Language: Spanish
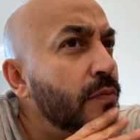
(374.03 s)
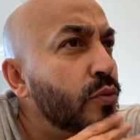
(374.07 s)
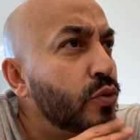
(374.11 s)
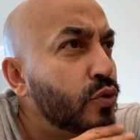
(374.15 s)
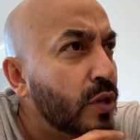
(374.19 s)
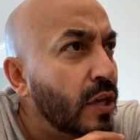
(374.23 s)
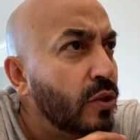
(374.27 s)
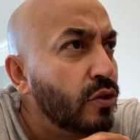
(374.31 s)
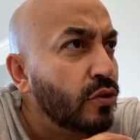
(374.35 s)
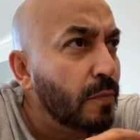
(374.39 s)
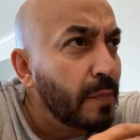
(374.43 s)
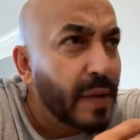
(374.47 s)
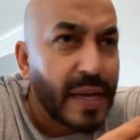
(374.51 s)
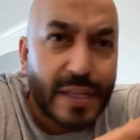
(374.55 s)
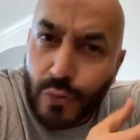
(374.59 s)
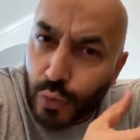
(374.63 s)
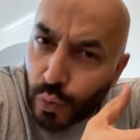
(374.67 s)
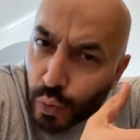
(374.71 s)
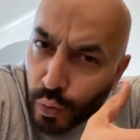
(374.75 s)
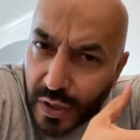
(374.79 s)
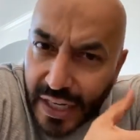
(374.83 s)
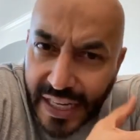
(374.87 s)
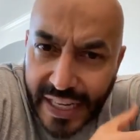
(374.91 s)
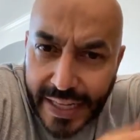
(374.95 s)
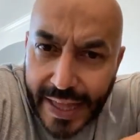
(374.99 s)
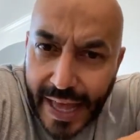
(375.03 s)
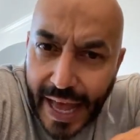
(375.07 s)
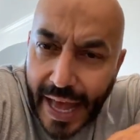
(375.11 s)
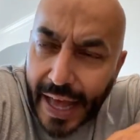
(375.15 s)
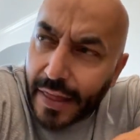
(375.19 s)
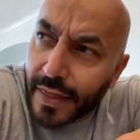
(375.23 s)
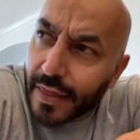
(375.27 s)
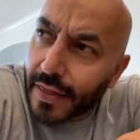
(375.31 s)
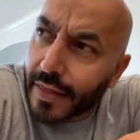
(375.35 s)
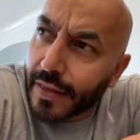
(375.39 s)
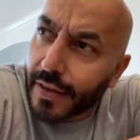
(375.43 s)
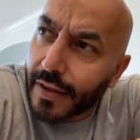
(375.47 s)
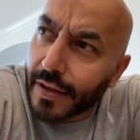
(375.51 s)
buscando más
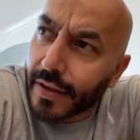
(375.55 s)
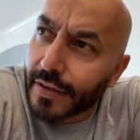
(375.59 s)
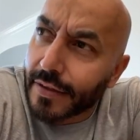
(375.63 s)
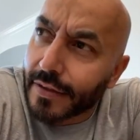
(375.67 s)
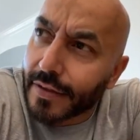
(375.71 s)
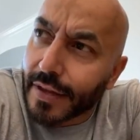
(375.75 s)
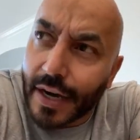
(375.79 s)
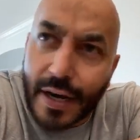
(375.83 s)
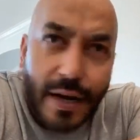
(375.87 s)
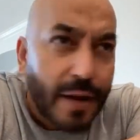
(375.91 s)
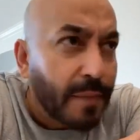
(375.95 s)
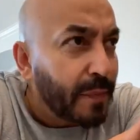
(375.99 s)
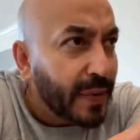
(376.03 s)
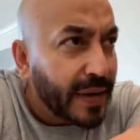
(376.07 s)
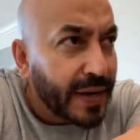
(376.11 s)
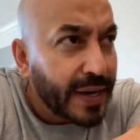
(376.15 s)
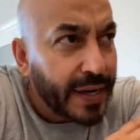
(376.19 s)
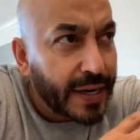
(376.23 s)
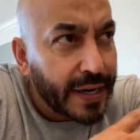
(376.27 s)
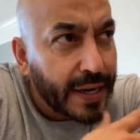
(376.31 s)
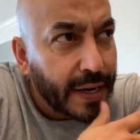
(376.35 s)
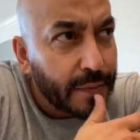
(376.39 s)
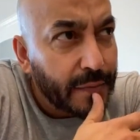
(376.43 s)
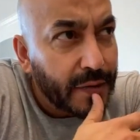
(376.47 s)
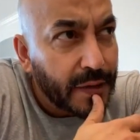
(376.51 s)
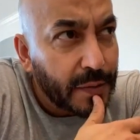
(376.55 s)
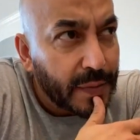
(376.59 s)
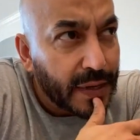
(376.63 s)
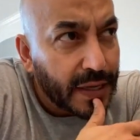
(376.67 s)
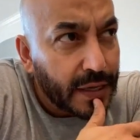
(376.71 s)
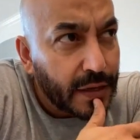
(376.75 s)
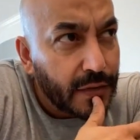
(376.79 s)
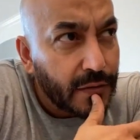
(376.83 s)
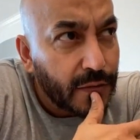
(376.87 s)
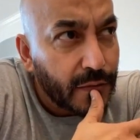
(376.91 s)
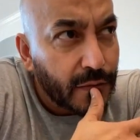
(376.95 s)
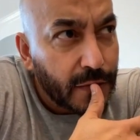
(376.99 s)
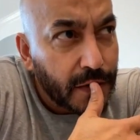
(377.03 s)
unidad entre la pareja, me
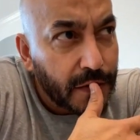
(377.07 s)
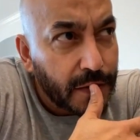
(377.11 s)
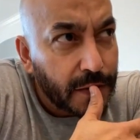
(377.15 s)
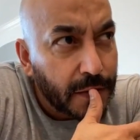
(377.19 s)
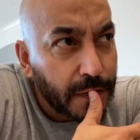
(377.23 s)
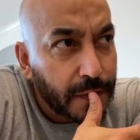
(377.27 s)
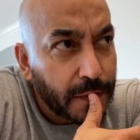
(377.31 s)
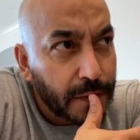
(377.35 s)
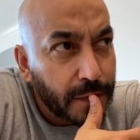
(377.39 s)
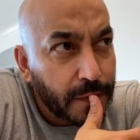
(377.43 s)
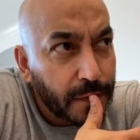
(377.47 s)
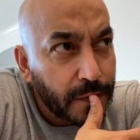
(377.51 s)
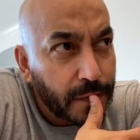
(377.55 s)
imagino, ¿no?